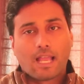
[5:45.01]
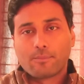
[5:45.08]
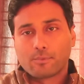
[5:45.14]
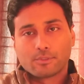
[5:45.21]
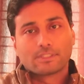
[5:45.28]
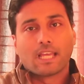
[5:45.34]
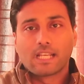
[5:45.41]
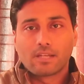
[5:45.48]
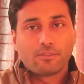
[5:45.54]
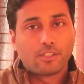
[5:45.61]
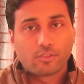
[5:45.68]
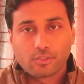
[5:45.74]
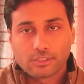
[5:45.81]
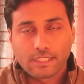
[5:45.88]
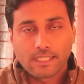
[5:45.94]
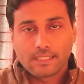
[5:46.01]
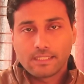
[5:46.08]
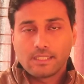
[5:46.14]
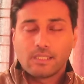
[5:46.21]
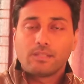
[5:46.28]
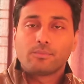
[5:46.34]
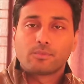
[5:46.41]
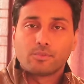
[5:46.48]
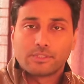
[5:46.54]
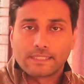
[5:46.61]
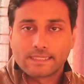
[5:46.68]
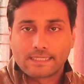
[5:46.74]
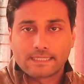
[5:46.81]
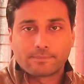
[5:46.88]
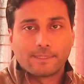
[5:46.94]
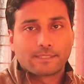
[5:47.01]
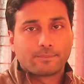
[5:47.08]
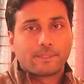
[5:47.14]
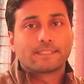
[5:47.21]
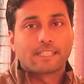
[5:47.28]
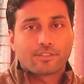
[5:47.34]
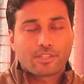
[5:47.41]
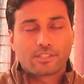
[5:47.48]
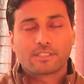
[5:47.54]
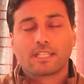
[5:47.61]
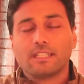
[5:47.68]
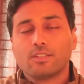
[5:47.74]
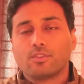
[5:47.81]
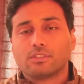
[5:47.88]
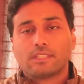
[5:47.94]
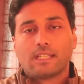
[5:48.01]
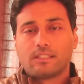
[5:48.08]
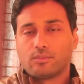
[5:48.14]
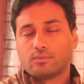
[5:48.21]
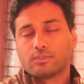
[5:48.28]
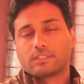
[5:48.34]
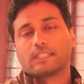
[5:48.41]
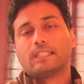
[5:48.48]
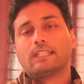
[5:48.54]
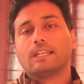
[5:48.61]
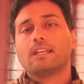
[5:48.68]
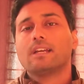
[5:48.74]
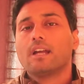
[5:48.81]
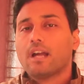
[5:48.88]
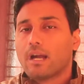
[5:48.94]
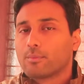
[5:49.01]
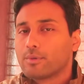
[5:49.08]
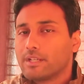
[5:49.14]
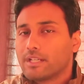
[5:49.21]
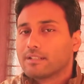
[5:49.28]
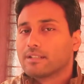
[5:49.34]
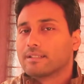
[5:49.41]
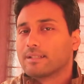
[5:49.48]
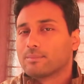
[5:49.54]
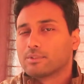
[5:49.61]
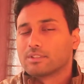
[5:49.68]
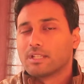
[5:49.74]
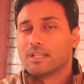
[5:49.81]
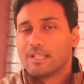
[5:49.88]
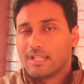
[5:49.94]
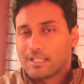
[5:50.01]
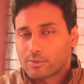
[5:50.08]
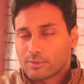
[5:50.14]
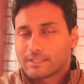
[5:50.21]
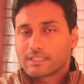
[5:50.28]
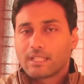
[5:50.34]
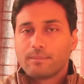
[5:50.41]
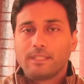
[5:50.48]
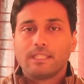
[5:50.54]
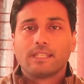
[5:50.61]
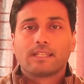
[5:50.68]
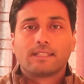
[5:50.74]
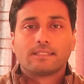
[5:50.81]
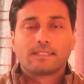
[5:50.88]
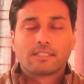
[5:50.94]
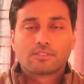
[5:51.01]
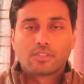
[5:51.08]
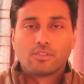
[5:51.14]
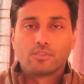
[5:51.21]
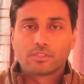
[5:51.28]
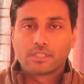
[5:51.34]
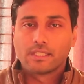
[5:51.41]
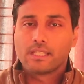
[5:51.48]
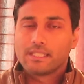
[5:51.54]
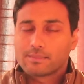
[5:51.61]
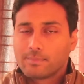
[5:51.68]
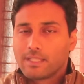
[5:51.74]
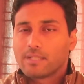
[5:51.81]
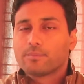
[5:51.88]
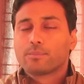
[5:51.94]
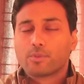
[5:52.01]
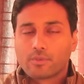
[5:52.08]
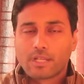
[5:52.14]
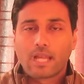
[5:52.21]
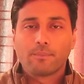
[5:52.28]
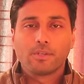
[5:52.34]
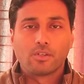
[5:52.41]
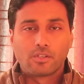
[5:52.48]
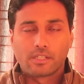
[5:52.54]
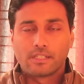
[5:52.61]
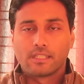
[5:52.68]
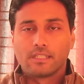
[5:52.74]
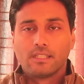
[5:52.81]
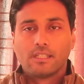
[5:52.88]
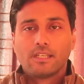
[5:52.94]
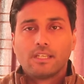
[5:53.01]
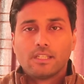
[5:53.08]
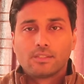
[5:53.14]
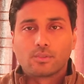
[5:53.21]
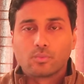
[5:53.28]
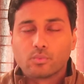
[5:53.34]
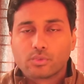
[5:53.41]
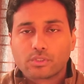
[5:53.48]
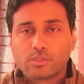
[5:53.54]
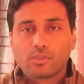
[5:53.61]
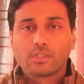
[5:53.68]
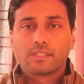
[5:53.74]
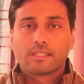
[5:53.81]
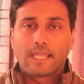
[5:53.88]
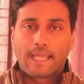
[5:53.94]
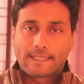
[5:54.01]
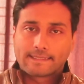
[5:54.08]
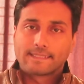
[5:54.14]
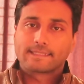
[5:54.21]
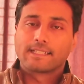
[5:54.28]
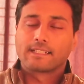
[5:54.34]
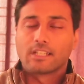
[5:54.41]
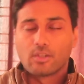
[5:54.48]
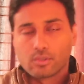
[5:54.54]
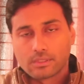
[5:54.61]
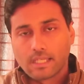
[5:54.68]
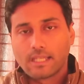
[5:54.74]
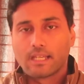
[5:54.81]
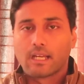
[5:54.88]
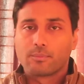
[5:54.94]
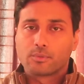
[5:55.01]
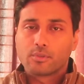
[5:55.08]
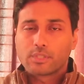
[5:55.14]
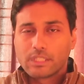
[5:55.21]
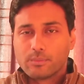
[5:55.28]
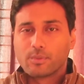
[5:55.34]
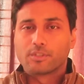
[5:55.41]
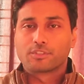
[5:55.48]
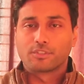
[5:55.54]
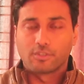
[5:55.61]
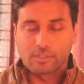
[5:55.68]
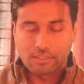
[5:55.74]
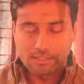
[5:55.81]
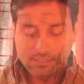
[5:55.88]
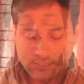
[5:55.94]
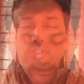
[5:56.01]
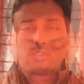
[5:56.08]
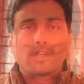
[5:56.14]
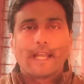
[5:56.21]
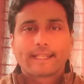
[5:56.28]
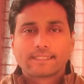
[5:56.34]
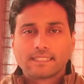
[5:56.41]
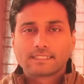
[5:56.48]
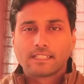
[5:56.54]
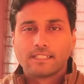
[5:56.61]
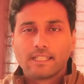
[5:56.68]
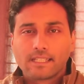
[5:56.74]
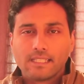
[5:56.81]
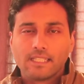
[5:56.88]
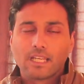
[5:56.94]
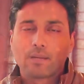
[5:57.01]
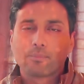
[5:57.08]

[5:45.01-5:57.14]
आपको सारा विंडो तो चाहिए नहीं है कुछ एक स्पेसिफिक सेक्शन चाहिए होता है तो उसके लिए आपको एडिट करना पड़ता है तो इसका भी एक अच्छा सोल्यूशन है इसमें एक प्रोग्राम है ऑलरेडी तो उसको एक्सेस करना होता है आपको कीबोर्ड शॉर्टकट से उसको एक्सेस करने के लिए